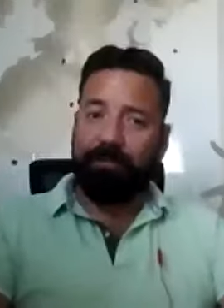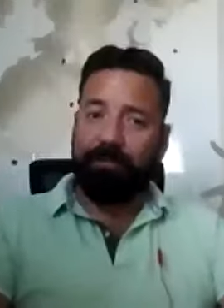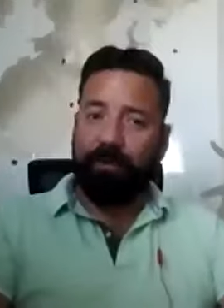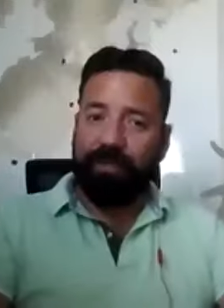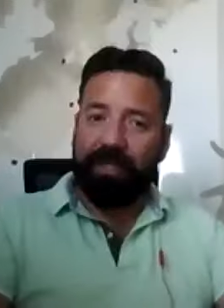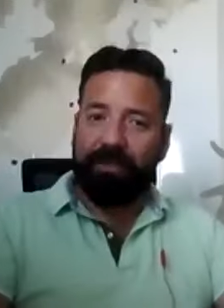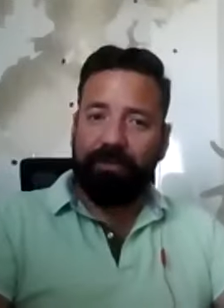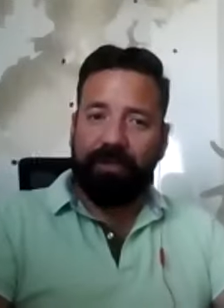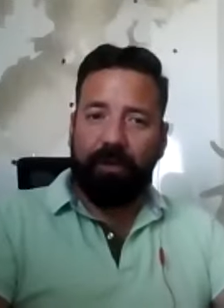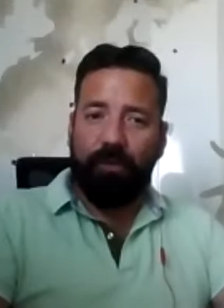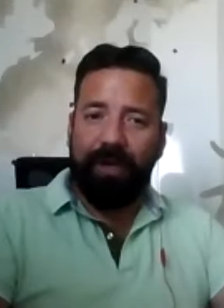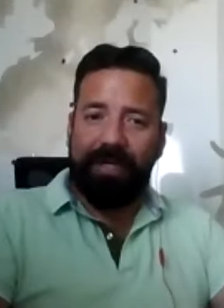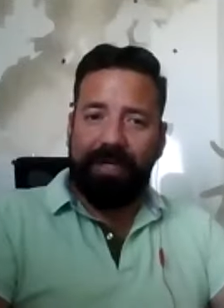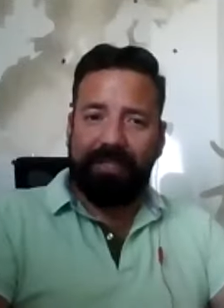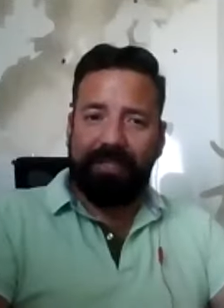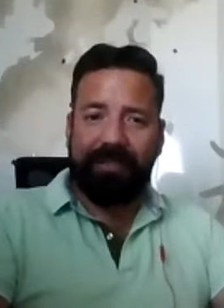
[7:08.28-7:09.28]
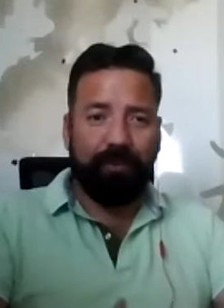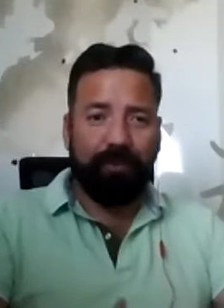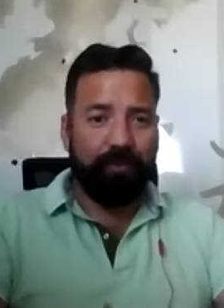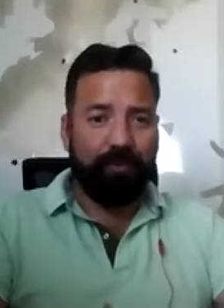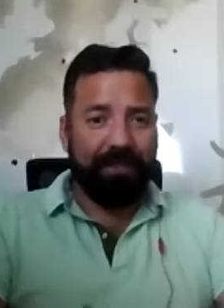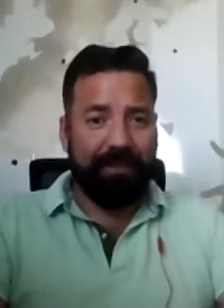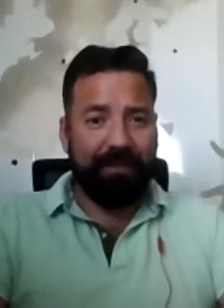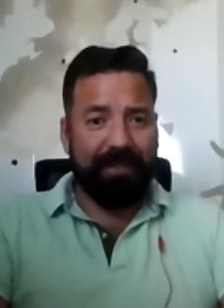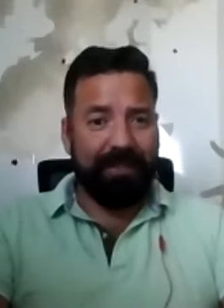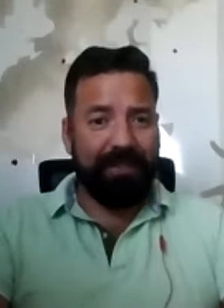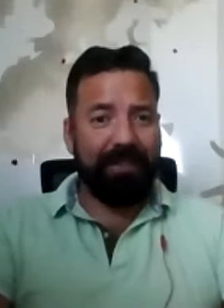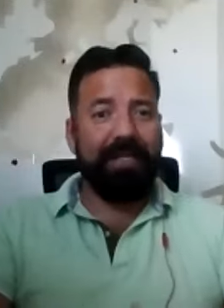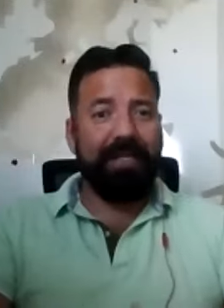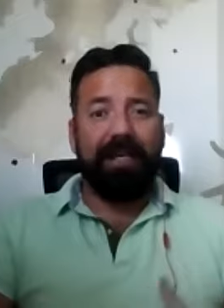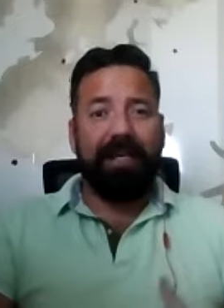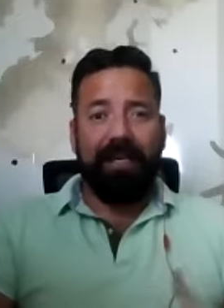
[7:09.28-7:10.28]
el proyecto de Wellness and
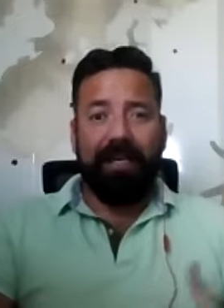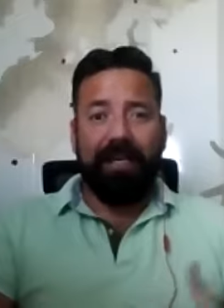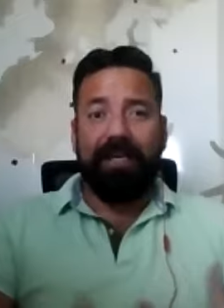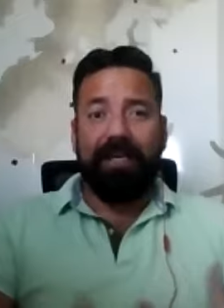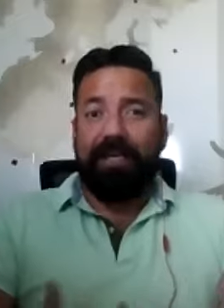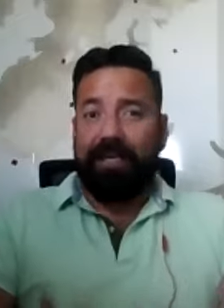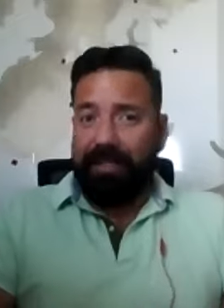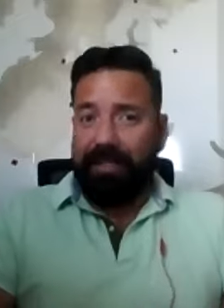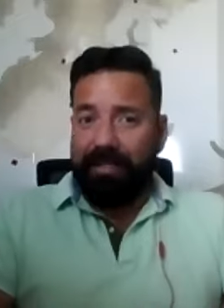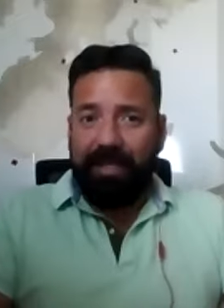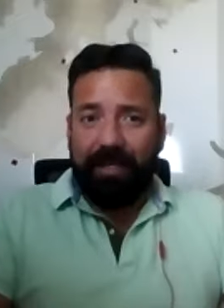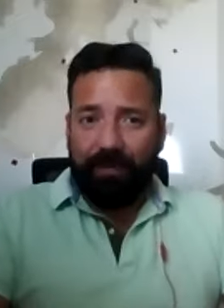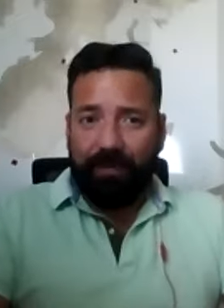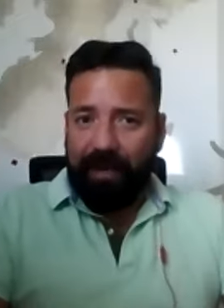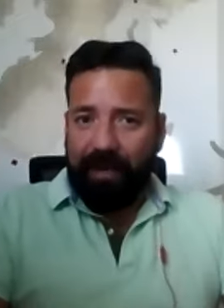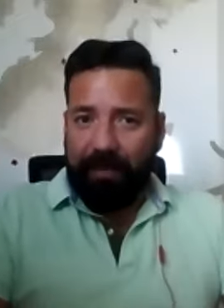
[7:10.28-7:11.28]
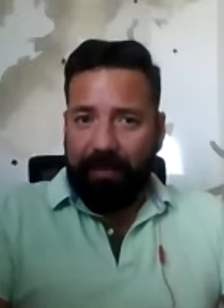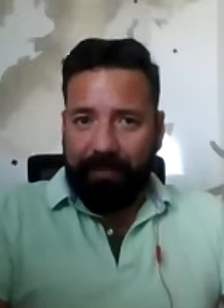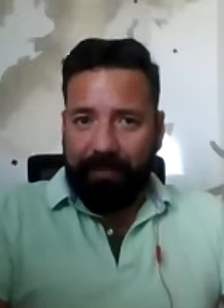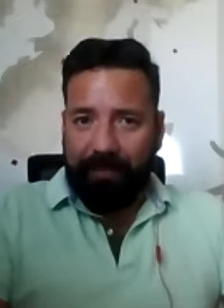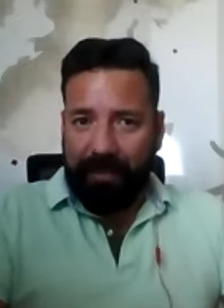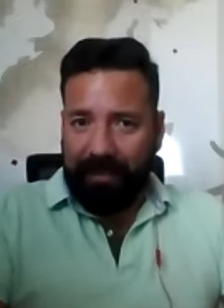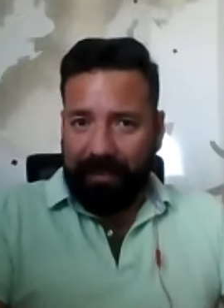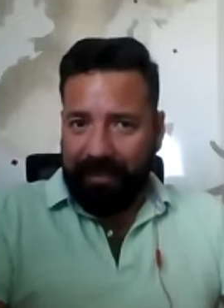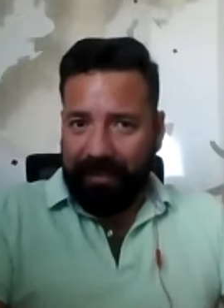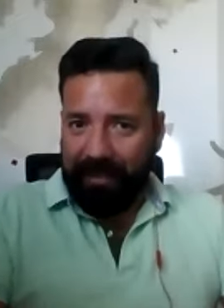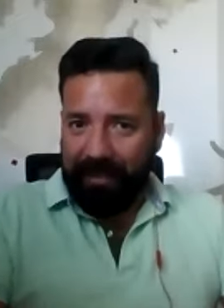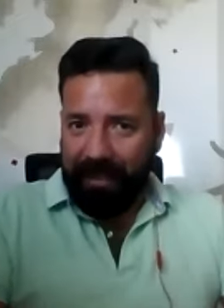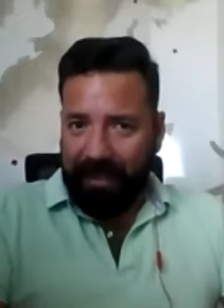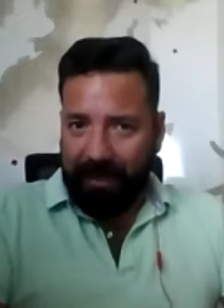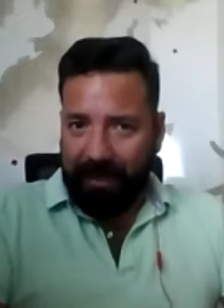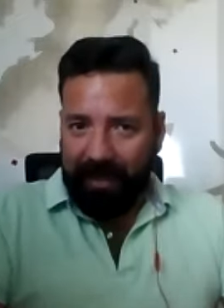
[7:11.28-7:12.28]
Productivity inicia con la pandemia, aunque tú
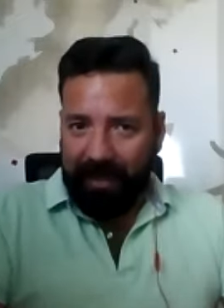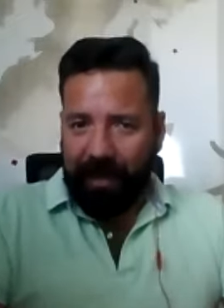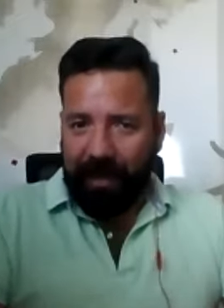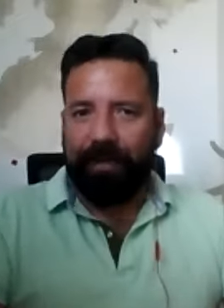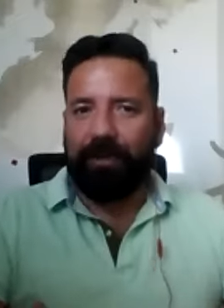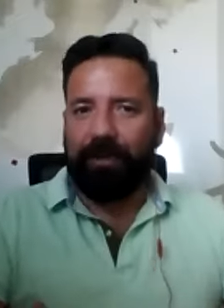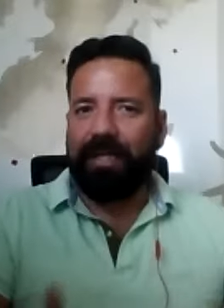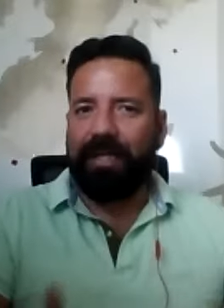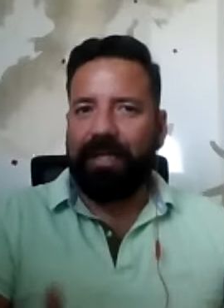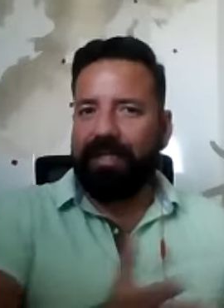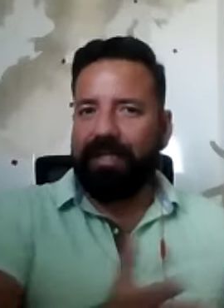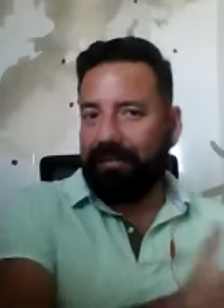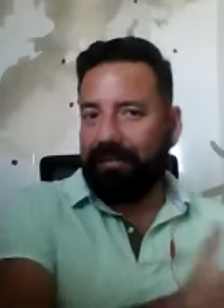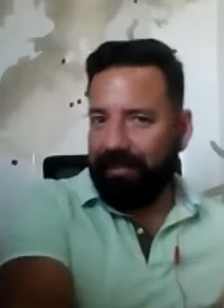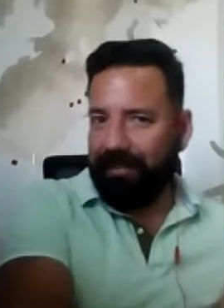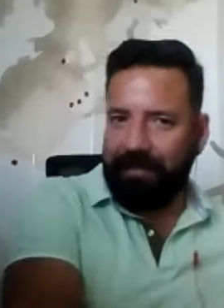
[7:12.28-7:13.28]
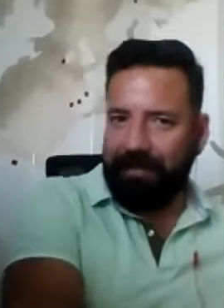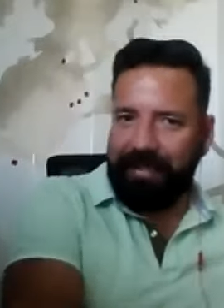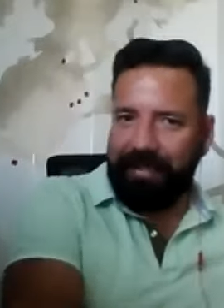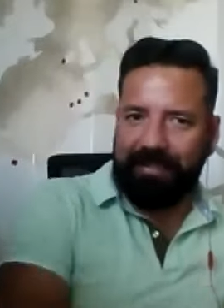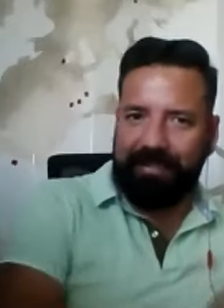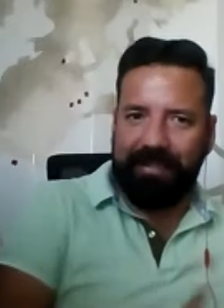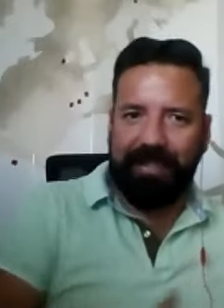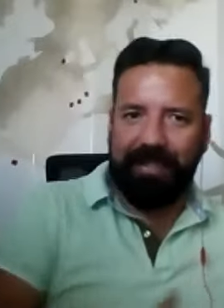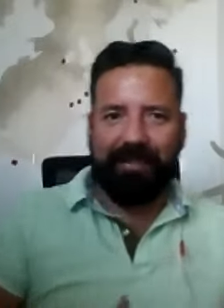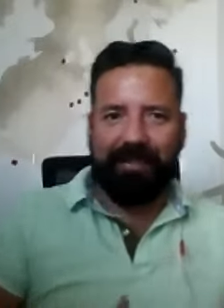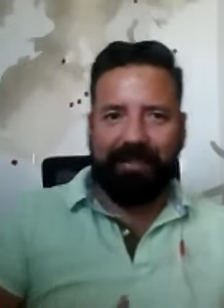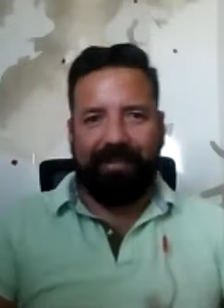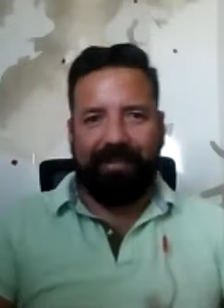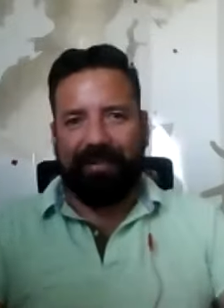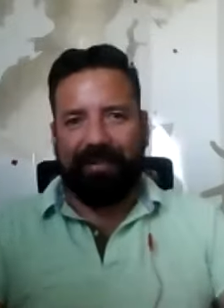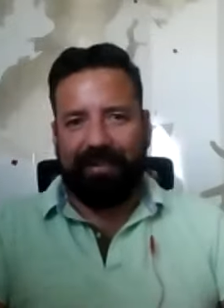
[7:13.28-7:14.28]
ya tenías experiencia antes
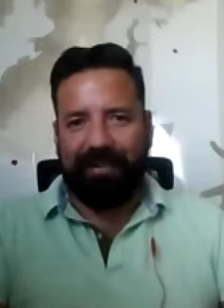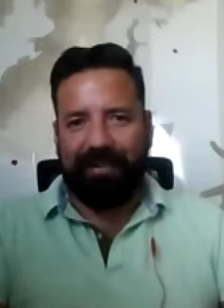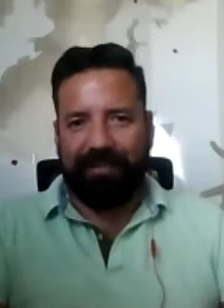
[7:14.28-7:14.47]
de esto.